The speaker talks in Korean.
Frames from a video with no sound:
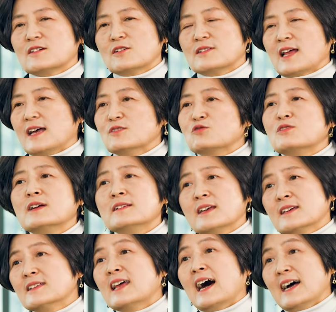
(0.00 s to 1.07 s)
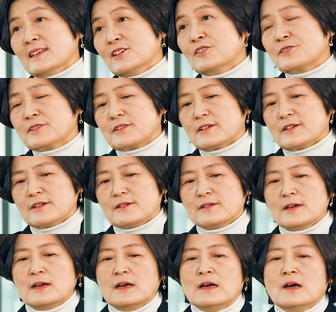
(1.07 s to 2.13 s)
그런 단순한 얘기는 아니었어요.
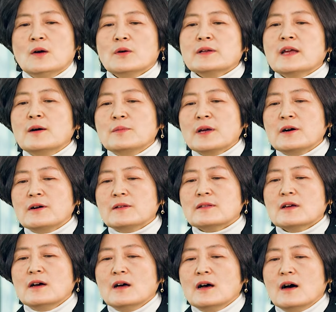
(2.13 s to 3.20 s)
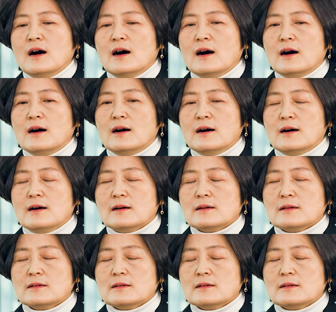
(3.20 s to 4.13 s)
왜냐하면 어,